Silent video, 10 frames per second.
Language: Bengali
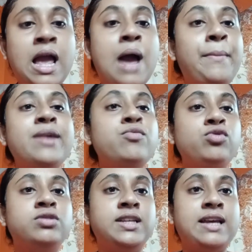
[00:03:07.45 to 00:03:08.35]
আমার মুখ
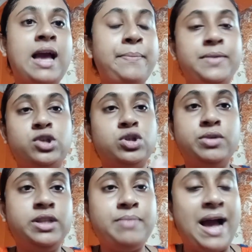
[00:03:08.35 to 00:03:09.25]
থেকে আপনার
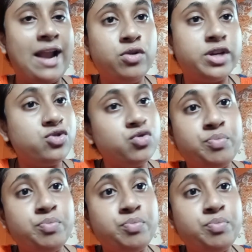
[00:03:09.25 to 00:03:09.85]
সম্বন্ধে ভালো কিছু